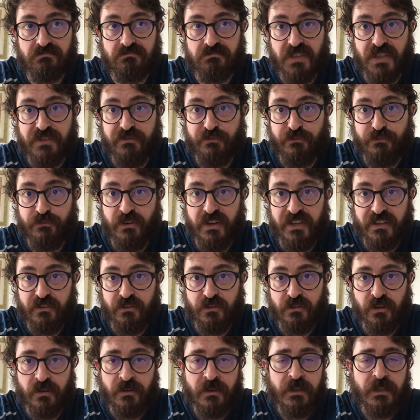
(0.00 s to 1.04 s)

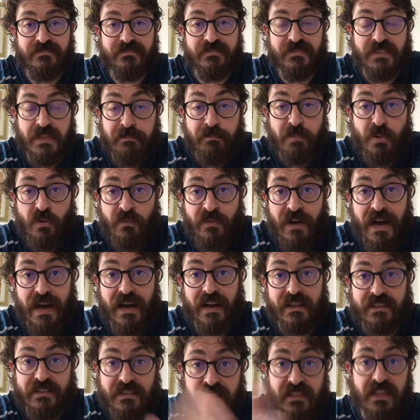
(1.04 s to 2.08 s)
inflitto, di
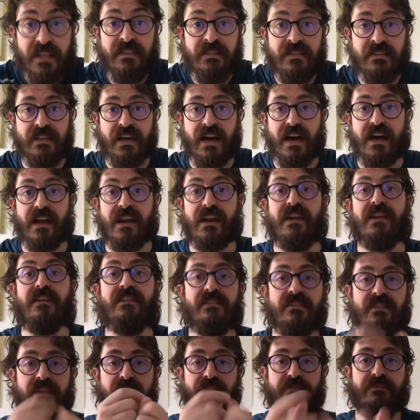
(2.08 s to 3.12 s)
provare, di tentare
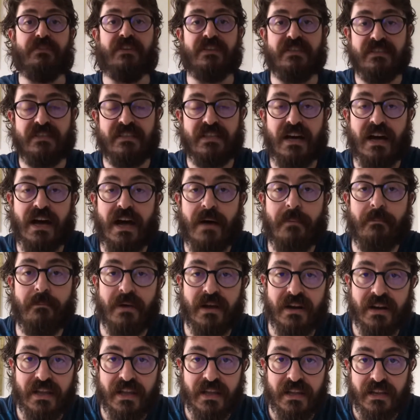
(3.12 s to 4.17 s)
l'intervista a
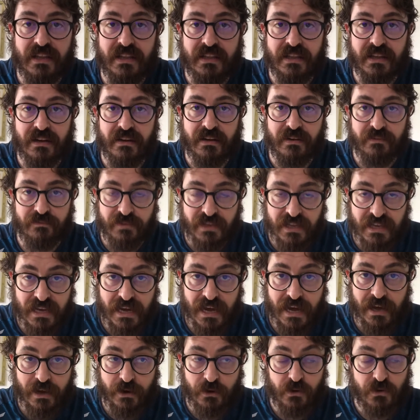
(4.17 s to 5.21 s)
Margherita
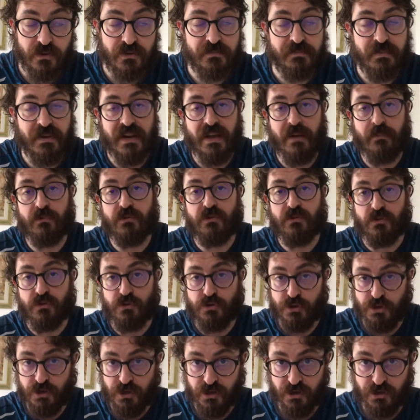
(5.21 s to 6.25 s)
Vicario. Speriamo di
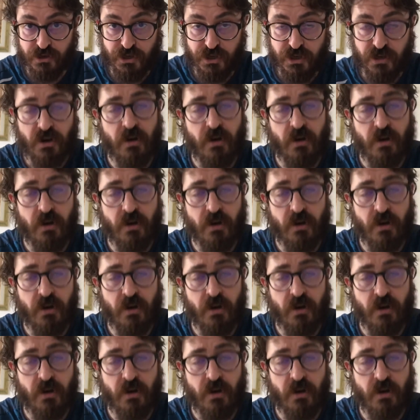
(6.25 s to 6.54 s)
riuscirci.